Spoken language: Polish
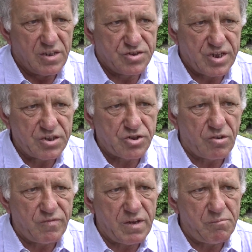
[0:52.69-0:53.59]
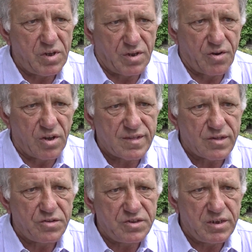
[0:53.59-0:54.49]
rzeczowym,
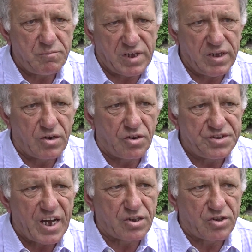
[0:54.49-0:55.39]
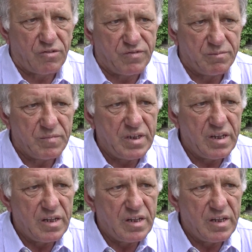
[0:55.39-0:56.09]
rozsądnym i kontaktowym